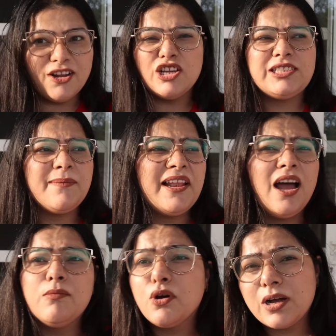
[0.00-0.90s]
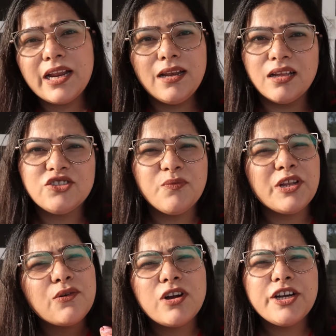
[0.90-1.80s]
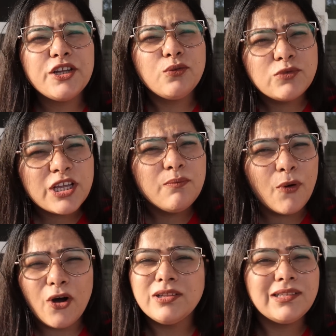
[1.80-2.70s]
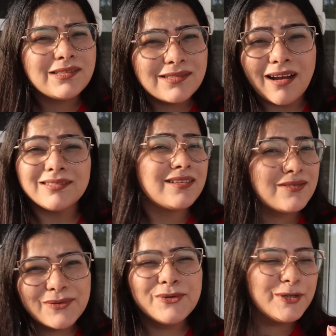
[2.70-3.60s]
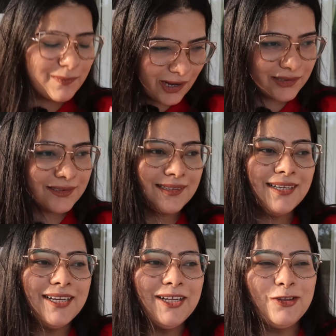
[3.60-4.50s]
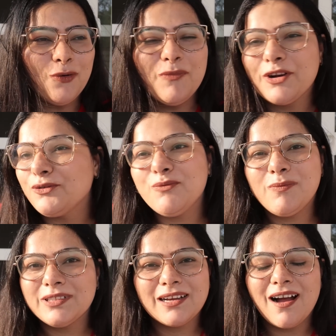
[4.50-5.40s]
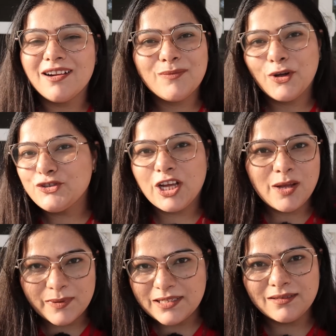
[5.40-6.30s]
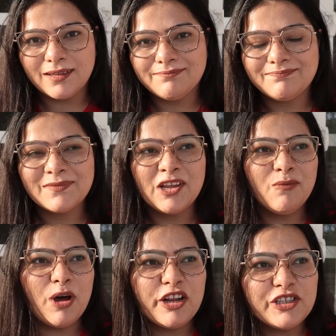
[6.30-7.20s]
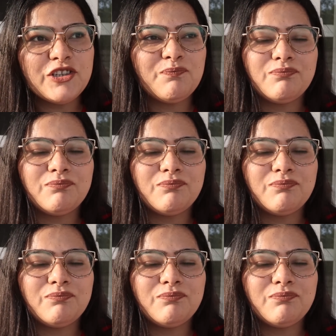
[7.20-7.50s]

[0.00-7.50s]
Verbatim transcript: ना इससे पहले हम लोग करें लंच मेरे को करनी है तुमसे एक बहुत ही ज़्यादा ज़रूरी बात तो मेरे को तुम्हें पता है खाना बहुत ज़्यादा पसंद है पर किचन